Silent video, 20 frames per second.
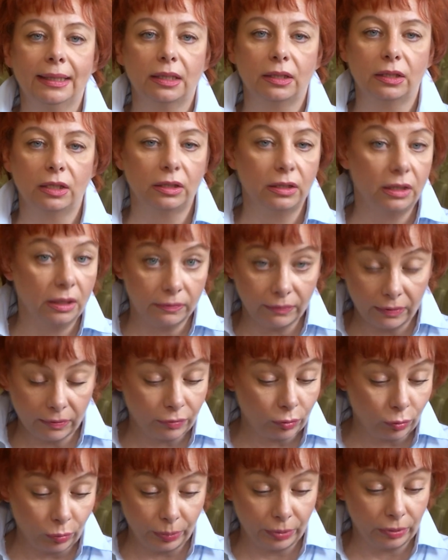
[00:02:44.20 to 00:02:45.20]
каких нет в
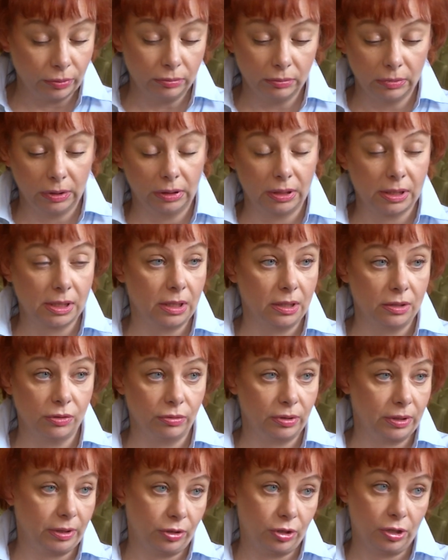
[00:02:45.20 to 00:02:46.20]
Европе. Это
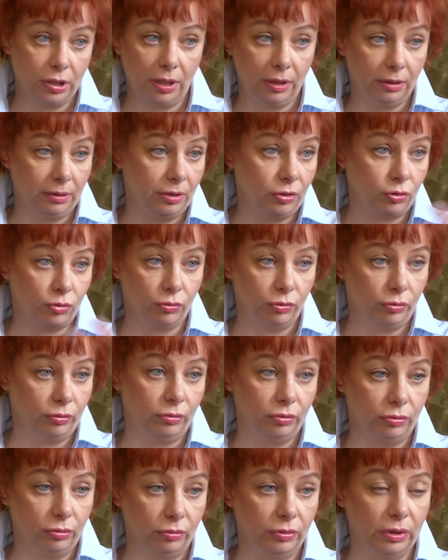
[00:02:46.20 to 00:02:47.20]
сразу отличает нашу
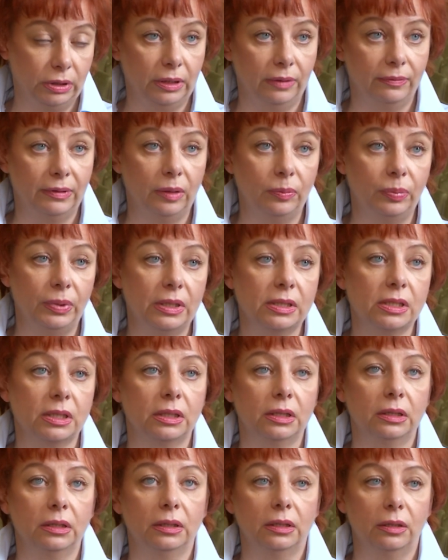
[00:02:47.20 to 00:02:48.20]
культуру от
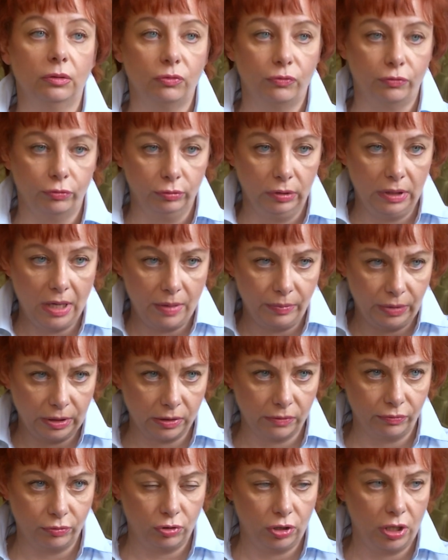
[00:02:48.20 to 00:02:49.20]
европейской. Это такой
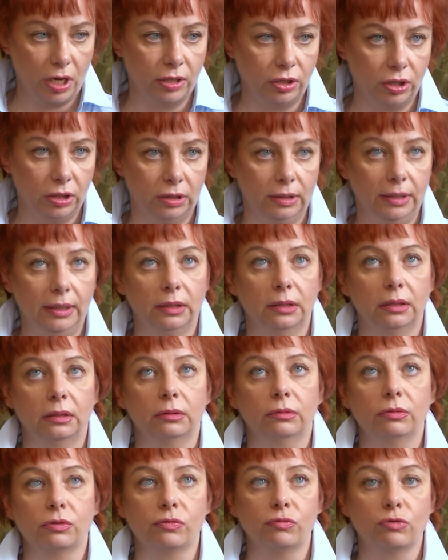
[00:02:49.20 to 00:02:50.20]
фундамент звучащий, да, это
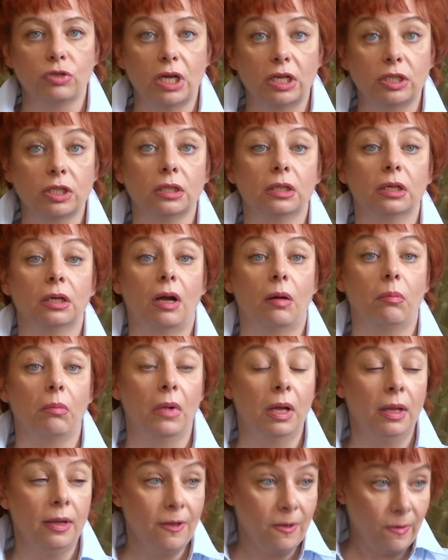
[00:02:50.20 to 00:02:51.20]
такой звучащий
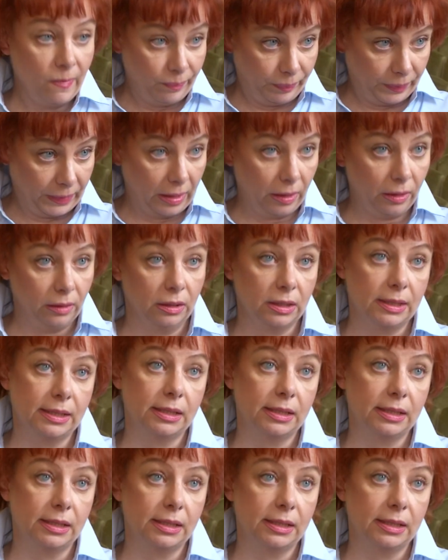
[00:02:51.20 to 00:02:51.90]
храм да, на